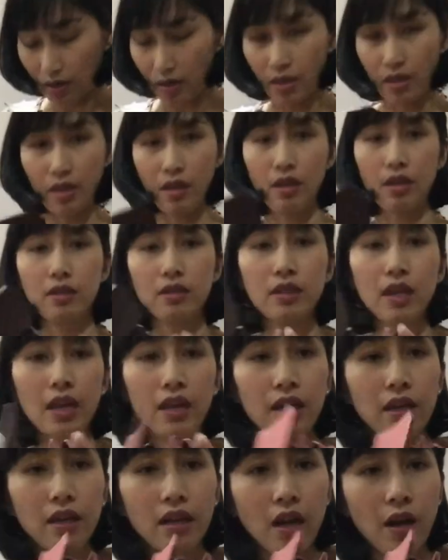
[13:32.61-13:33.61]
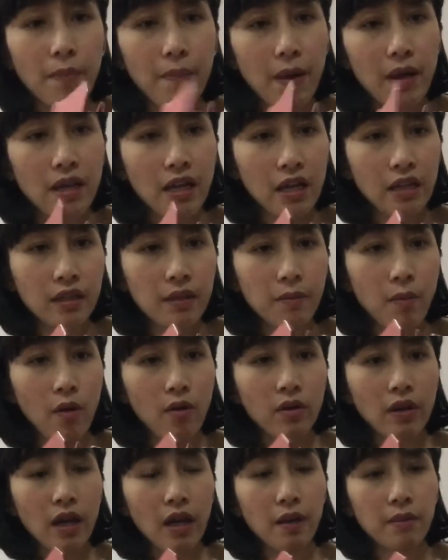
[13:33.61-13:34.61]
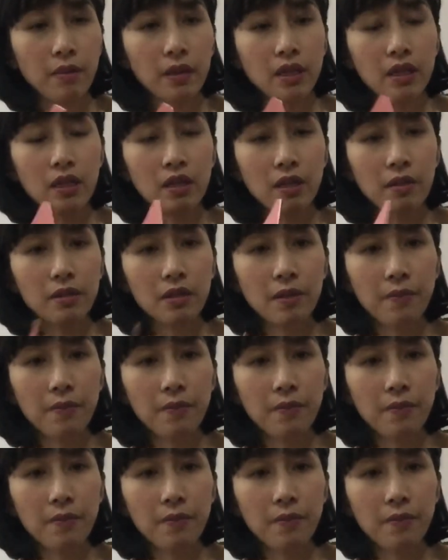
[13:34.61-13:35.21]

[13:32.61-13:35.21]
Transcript: นี่ใส่เข้าไปอย่างที่บอกนะเมื่อกี้ก็